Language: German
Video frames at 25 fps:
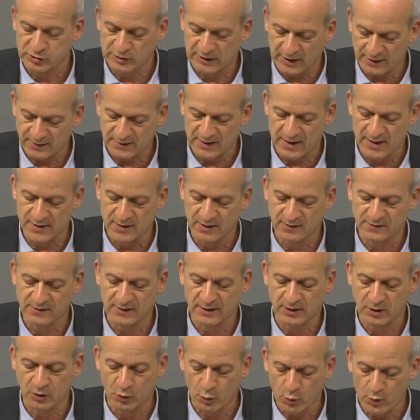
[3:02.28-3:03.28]
statt einer
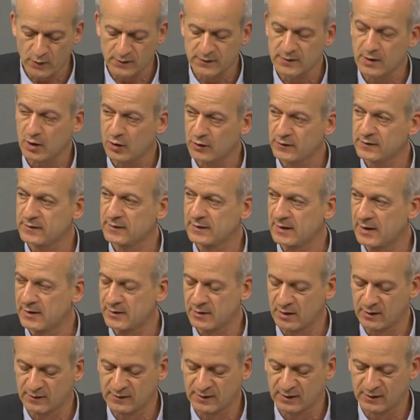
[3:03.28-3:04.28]
seriösen
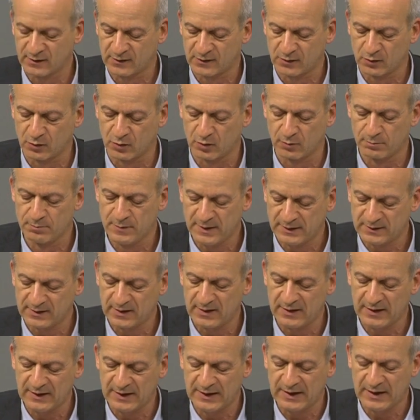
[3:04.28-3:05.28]
Auseinandersetzung mit
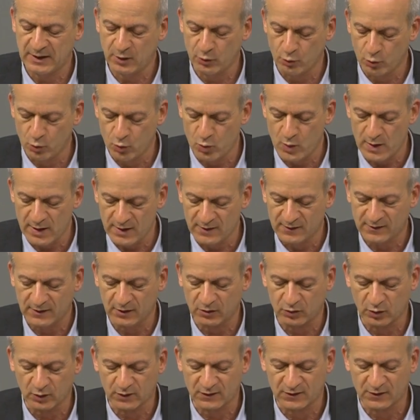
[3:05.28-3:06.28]
den
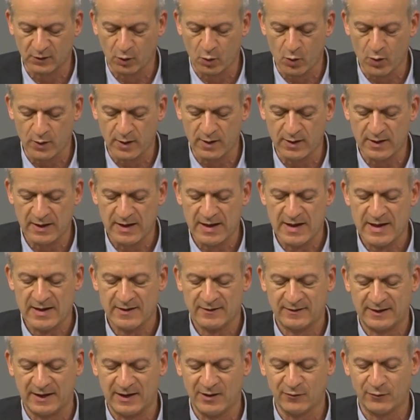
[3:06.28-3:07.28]
EU-Institutionen
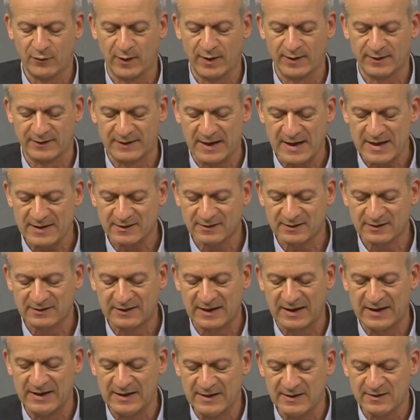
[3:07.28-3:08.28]
den Verdacht
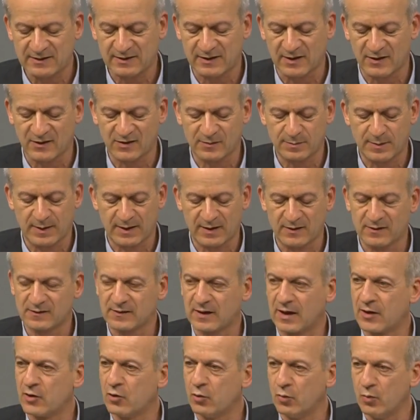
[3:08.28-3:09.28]
der Intransparenz
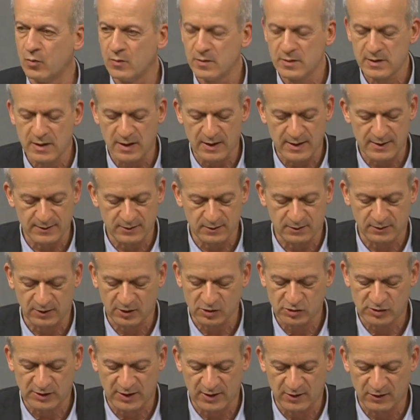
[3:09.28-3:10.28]
an ungeeigneter
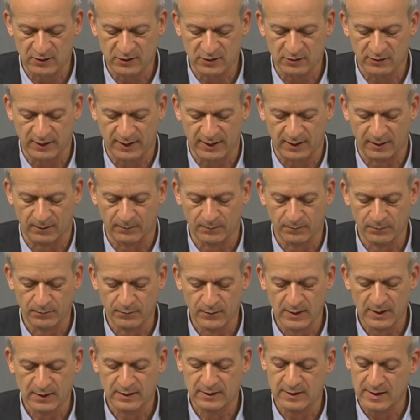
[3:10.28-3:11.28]
Stelle zu wecken.
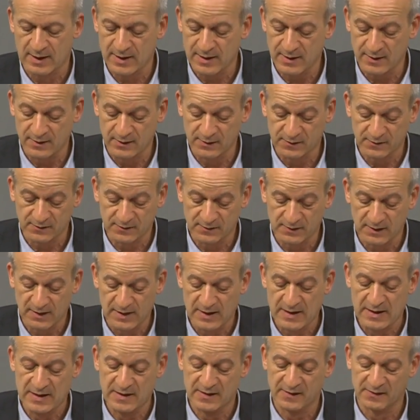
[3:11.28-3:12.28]
Klar ist,
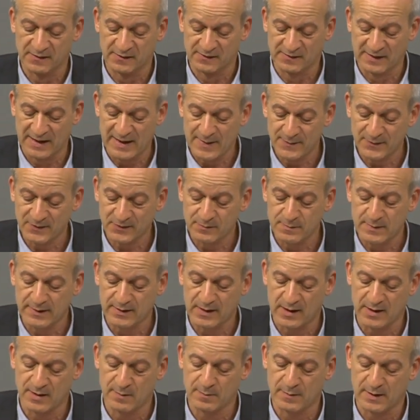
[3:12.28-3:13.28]
selbst
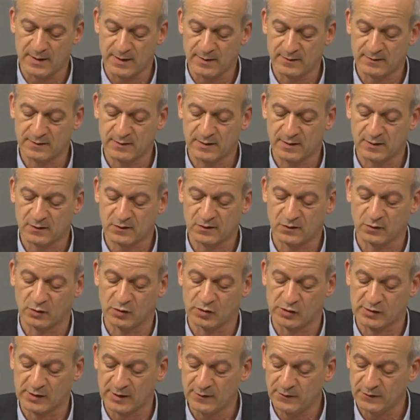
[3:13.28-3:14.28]
mit einem Antrag zur
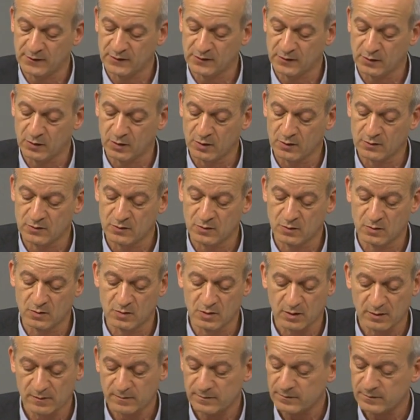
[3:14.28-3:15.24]
Geschäftsordnung